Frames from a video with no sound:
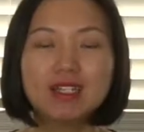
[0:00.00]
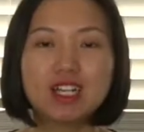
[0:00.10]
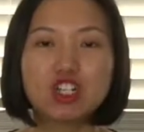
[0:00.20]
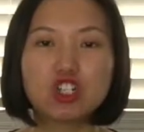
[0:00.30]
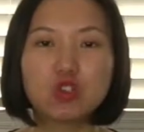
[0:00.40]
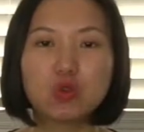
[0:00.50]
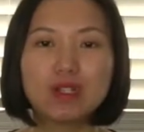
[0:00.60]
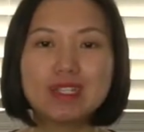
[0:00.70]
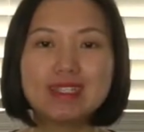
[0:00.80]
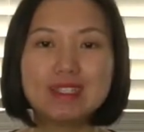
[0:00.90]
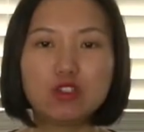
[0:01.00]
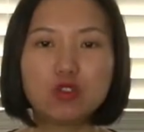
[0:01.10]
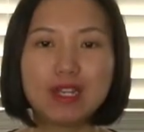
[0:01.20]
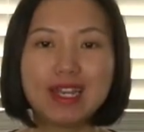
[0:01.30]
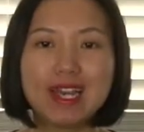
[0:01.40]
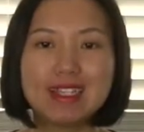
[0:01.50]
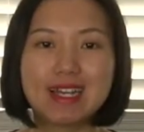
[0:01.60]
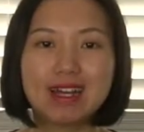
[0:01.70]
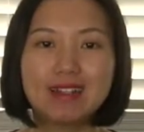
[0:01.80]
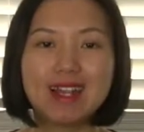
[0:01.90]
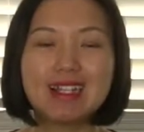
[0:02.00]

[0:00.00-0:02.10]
但是，如果你近距离看一下恒